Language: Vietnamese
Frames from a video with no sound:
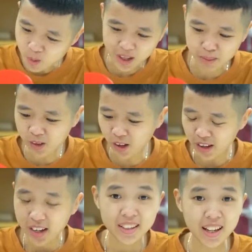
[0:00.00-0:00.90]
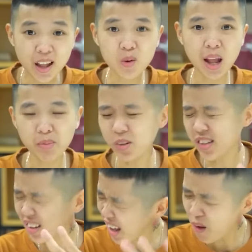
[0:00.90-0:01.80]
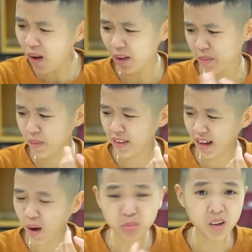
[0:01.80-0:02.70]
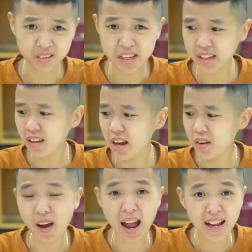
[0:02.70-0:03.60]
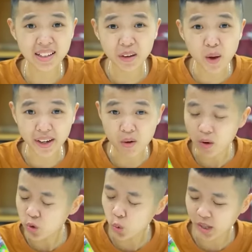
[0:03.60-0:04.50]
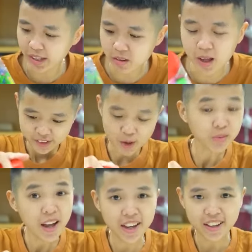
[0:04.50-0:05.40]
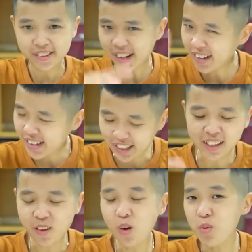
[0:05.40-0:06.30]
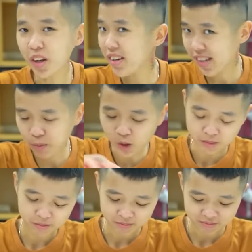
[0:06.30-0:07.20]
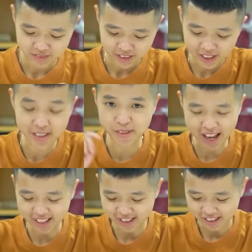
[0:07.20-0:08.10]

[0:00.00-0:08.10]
lâu lắm rồi đã lâu lắm rồi rất lâu rồi mình đã không được nhìn thấy và ăn cái loại kẹo cao su này nữa trong đây ý, chắc chắn là nó có một cái hình xăm luôn hình xăm rán